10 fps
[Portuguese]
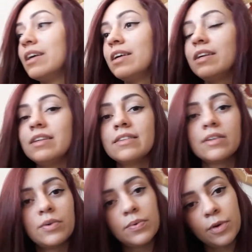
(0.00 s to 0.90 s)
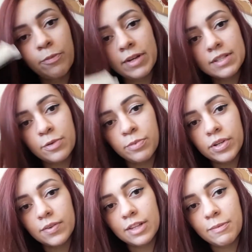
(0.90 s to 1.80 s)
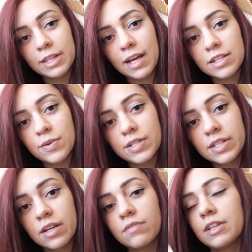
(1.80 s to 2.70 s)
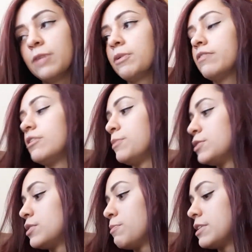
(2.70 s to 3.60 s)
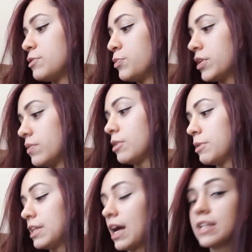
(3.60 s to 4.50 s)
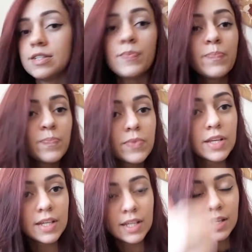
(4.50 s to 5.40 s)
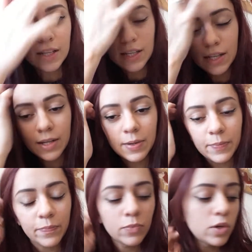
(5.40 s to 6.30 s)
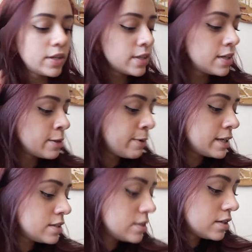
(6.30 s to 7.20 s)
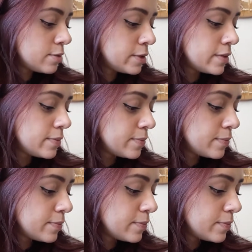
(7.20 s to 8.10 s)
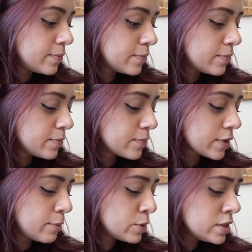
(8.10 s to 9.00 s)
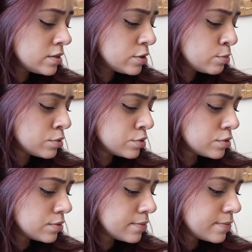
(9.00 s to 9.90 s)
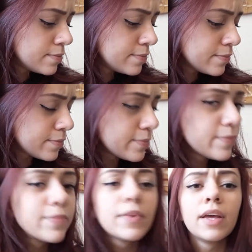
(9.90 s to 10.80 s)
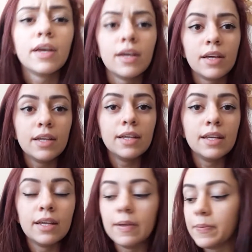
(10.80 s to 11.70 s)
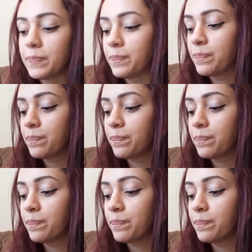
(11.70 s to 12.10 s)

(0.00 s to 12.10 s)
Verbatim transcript: Então eu passei um pouquinho da metade, eu acho que aí não vai dar pra ver, mas eu já passei um pouquinho da metade. E. Dona Kika, para de drama. Acabou de encher o bucho. Hum. E.